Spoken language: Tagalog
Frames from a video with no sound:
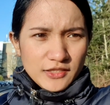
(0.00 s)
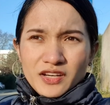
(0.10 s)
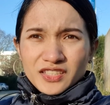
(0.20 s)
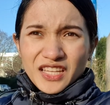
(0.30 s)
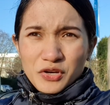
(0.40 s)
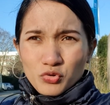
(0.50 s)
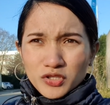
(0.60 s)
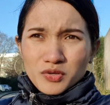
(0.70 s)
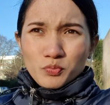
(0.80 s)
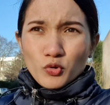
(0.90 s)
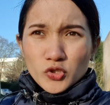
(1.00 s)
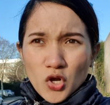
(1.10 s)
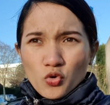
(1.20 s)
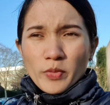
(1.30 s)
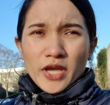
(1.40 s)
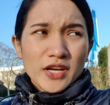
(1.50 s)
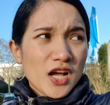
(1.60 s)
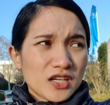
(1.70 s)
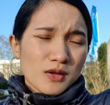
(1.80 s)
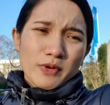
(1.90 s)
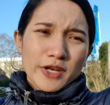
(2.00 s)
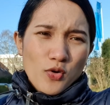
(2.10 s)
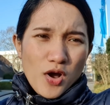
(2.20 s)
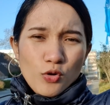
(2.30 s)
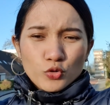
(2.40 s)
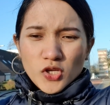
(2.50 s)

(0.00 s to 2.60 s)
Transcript: Nagtanong din po siya kung may anak na ba daw ako.